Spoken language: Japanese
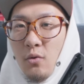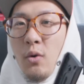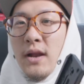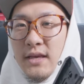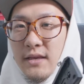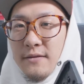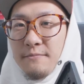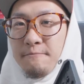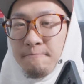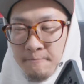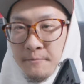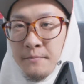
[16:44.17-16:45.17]
終わり。
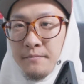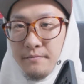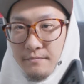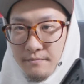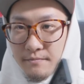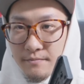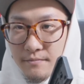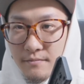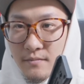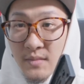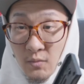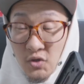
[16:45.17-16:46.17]

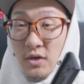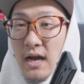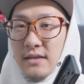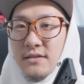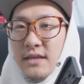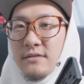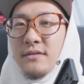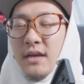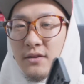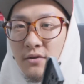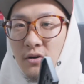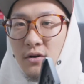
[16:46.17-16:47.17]
もちろん外せるんだ
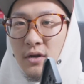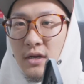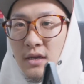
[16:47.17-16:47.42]
けど、